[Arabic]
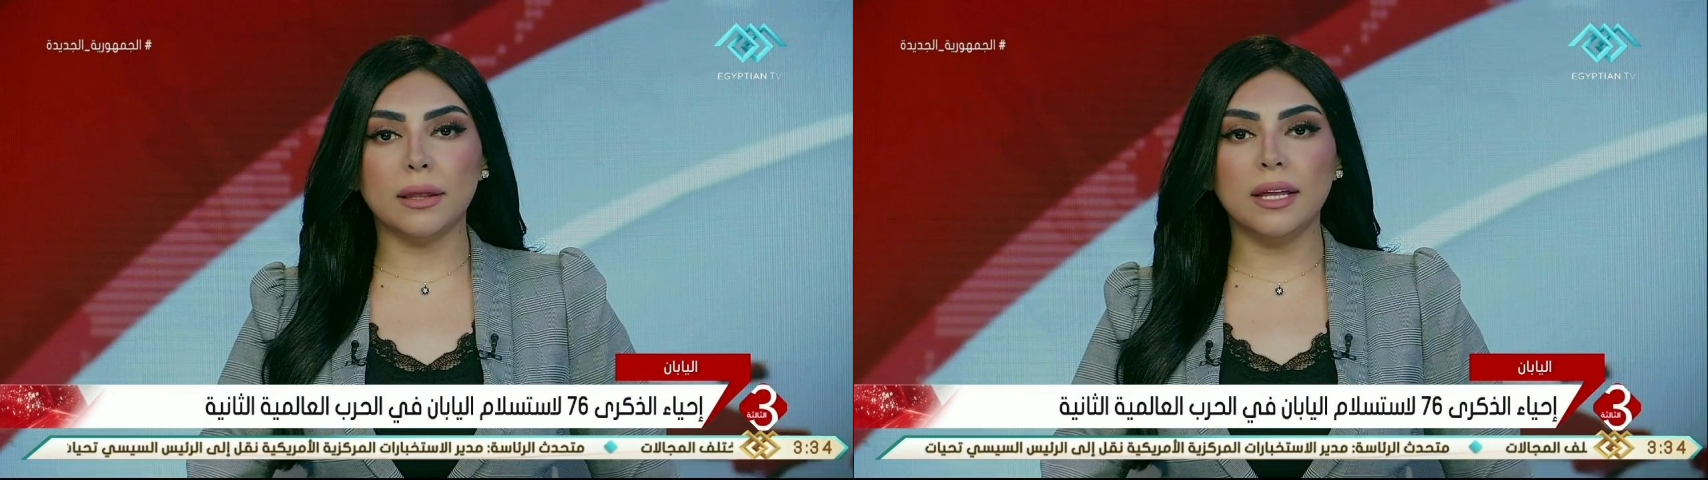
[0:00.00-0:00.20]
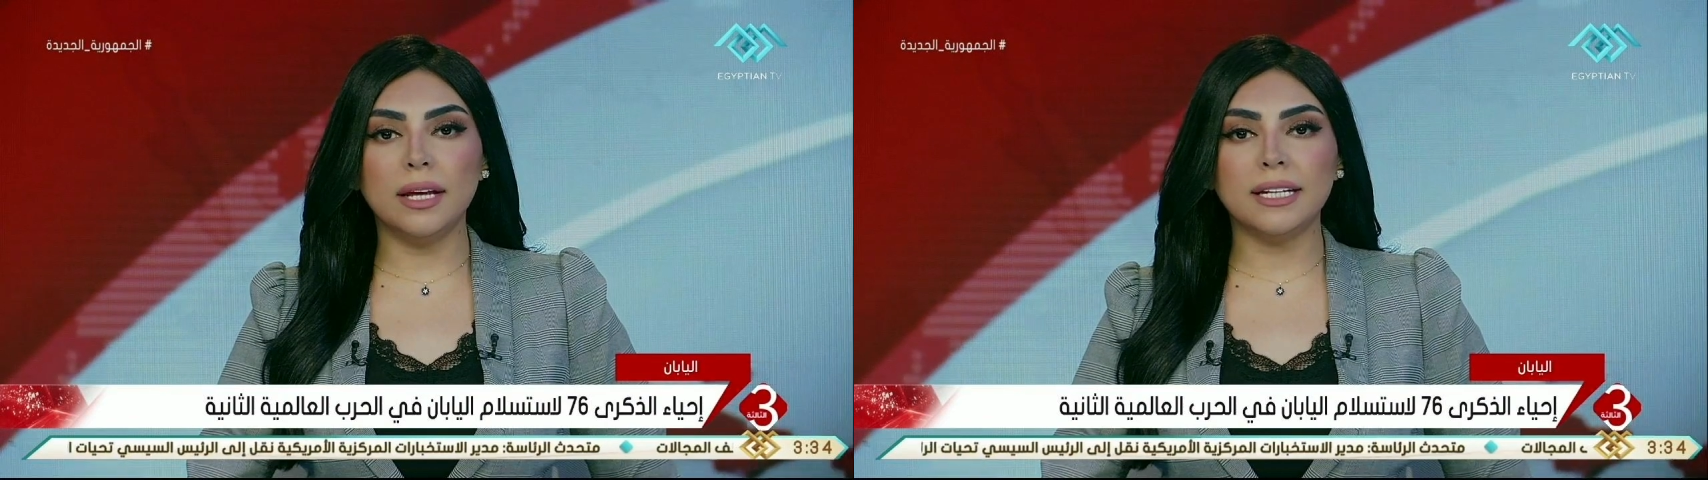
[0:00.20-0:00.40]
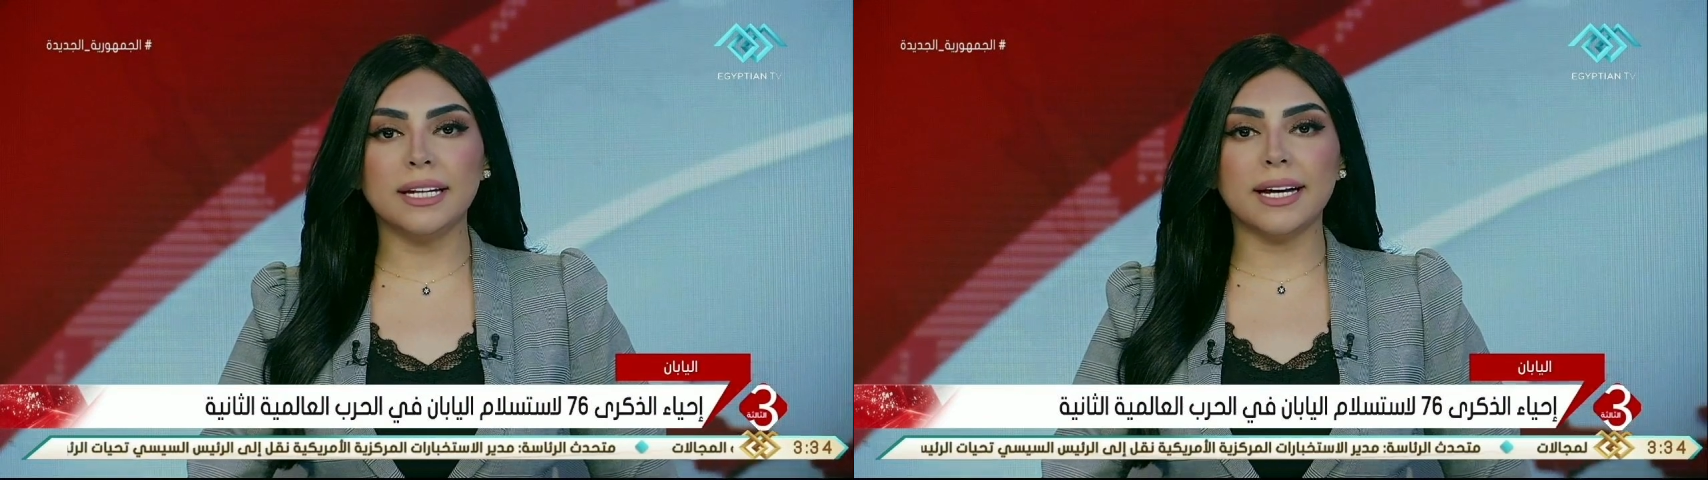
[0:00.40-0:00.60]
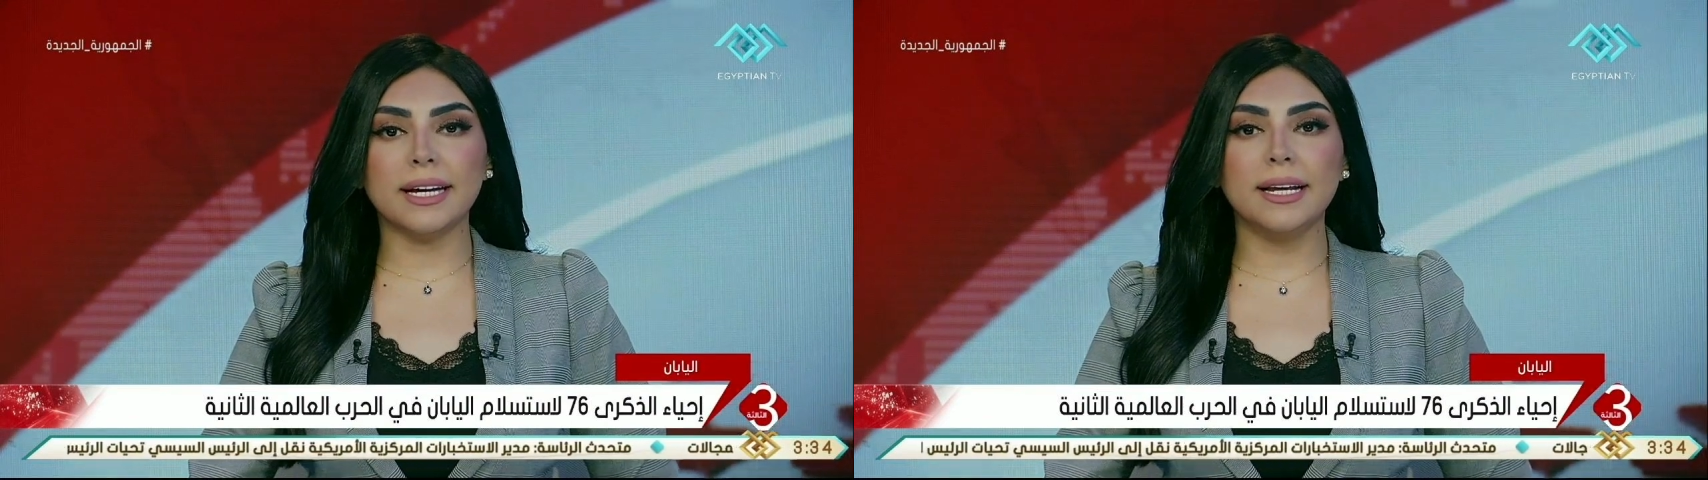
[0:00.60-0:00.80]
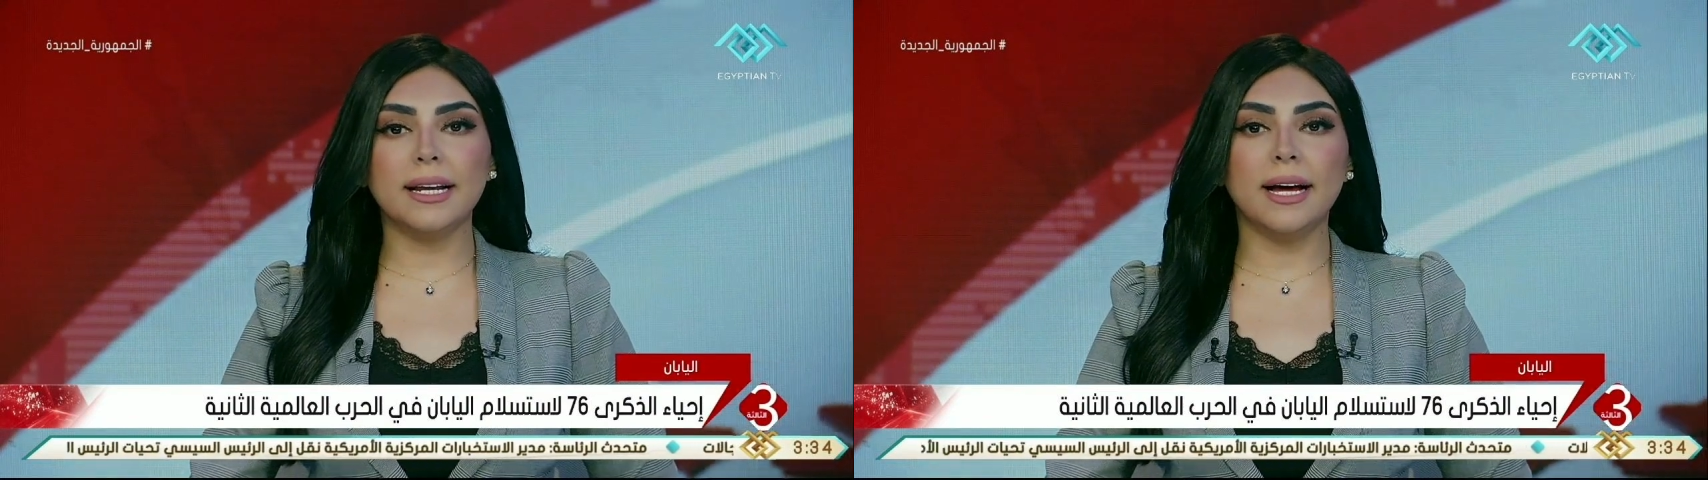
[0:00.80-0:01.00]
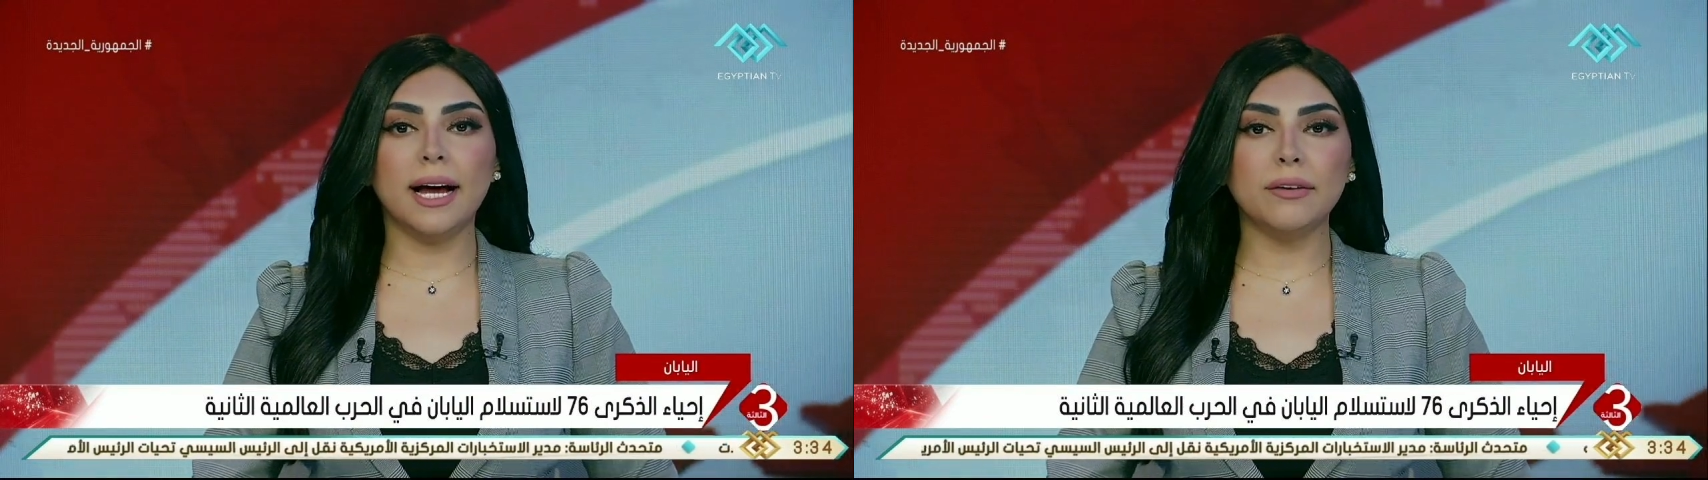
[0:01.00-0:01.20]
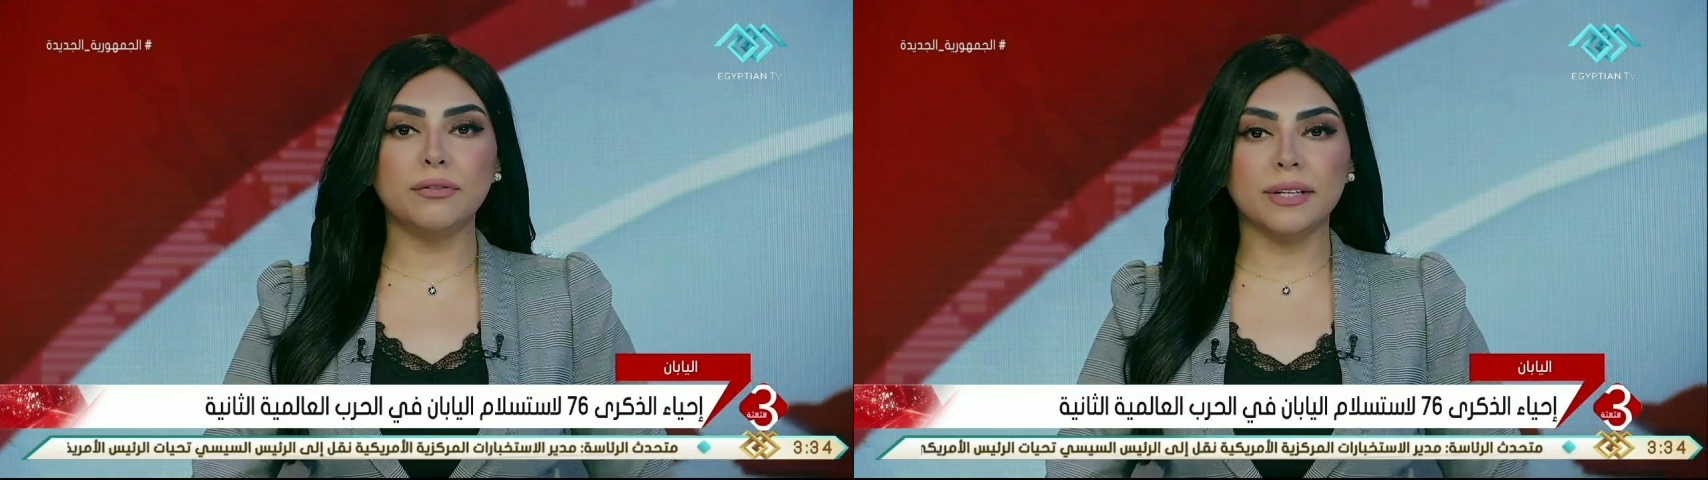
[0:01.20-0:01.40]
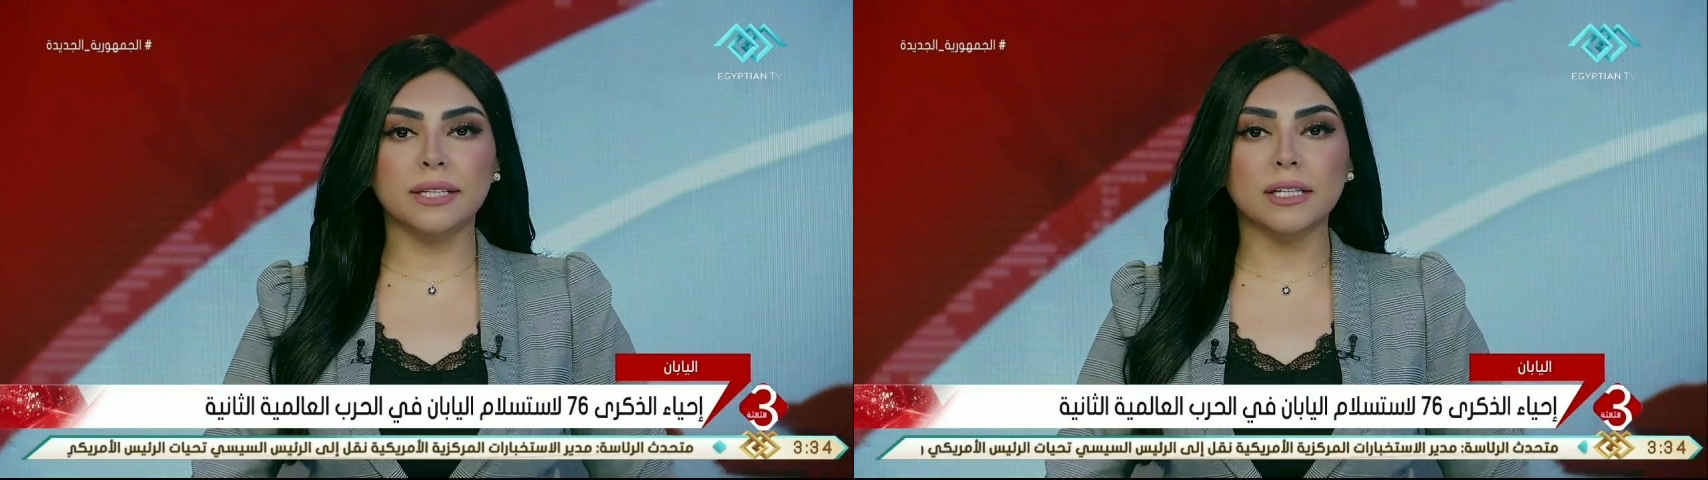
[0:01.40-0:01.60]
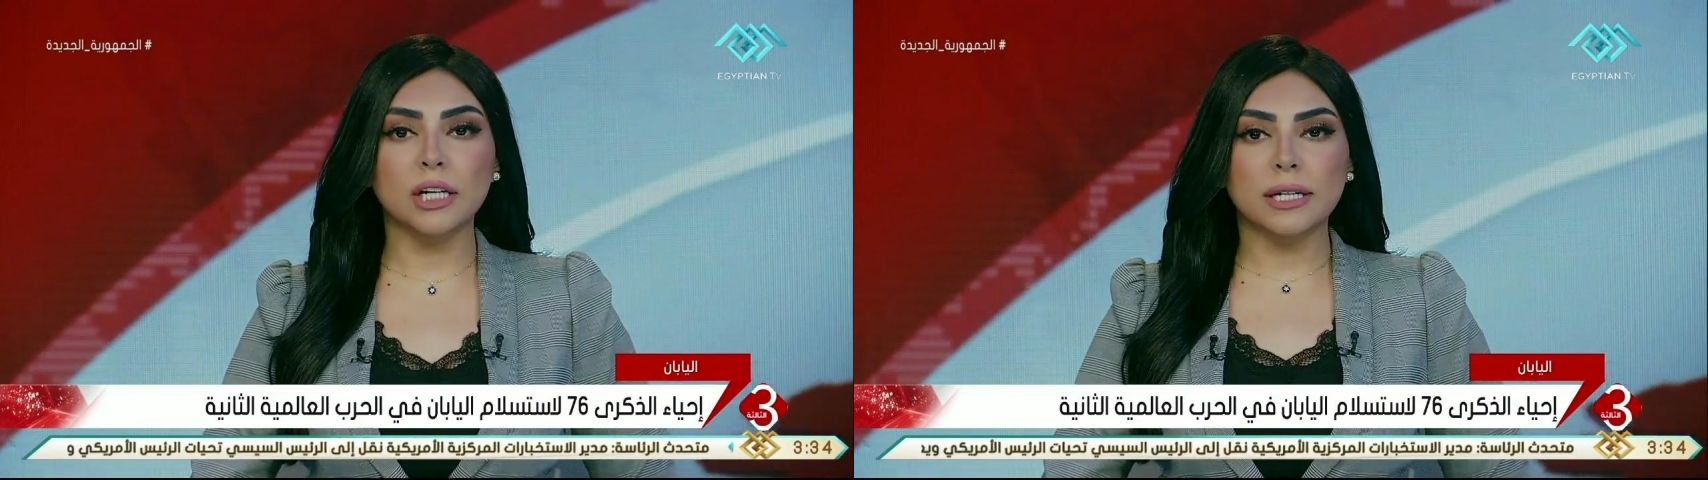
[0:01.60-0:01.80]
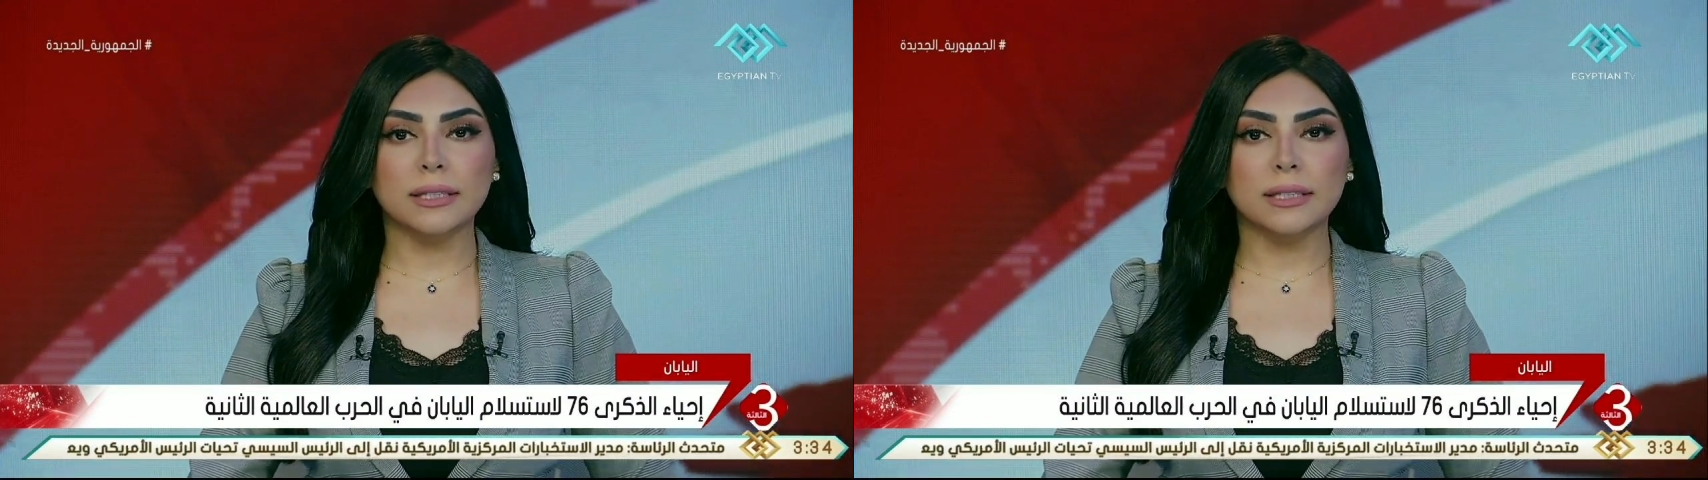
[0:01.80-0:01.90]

الثانية خلال حفل